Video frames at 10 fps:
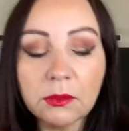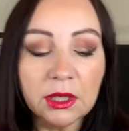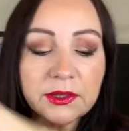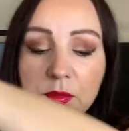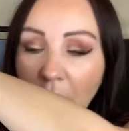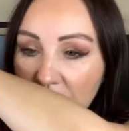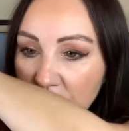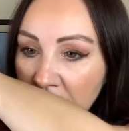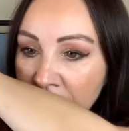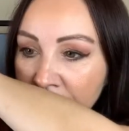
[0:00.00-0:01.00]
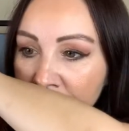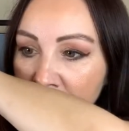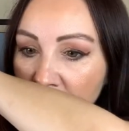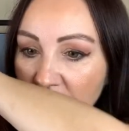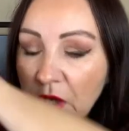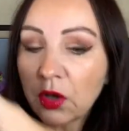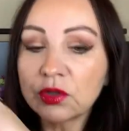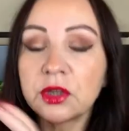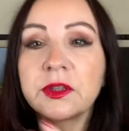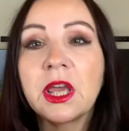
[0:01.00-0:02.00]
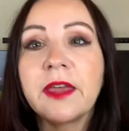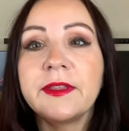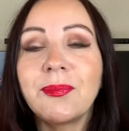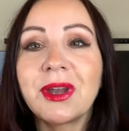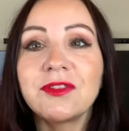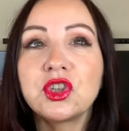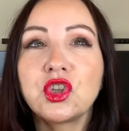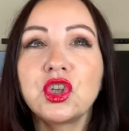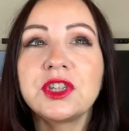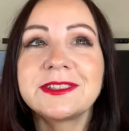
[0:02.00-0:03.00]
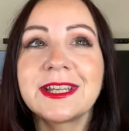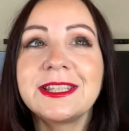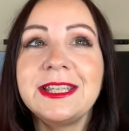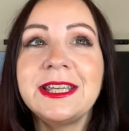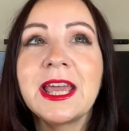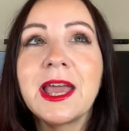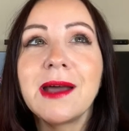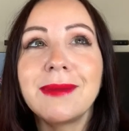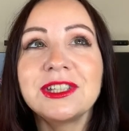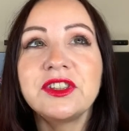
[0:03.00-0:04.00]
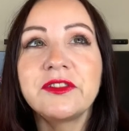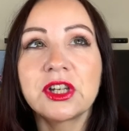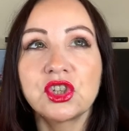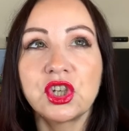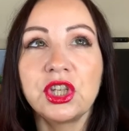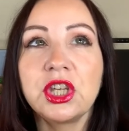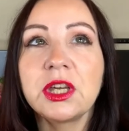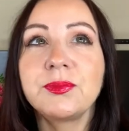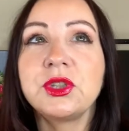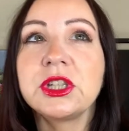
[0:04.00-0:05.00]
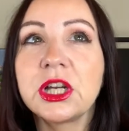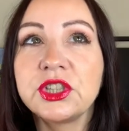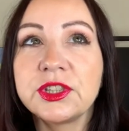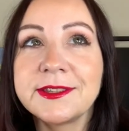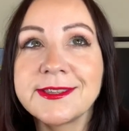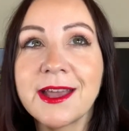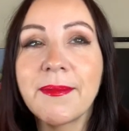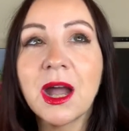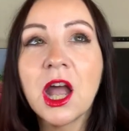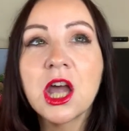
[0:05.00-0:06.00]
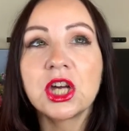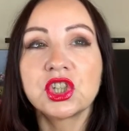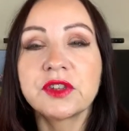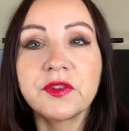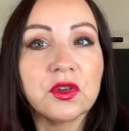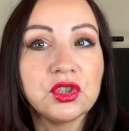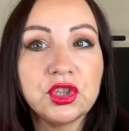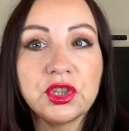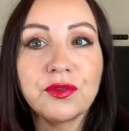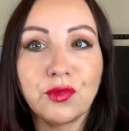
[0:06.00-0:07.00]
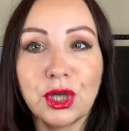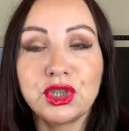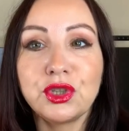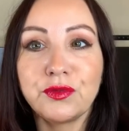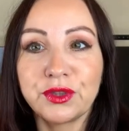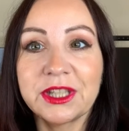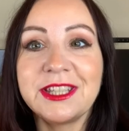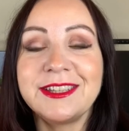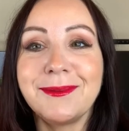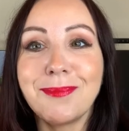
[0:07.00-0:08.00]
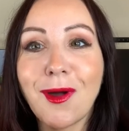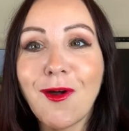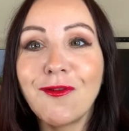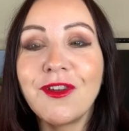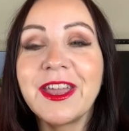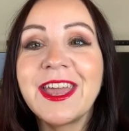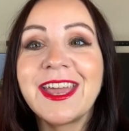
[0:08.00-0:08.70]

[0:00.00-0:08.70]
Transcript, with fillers: I słuchajcie, przechodzą, naprawdę to jest taki, macie wrażenie, jak psikacie ten zapach, że wchodzicie właśnie w taki typowy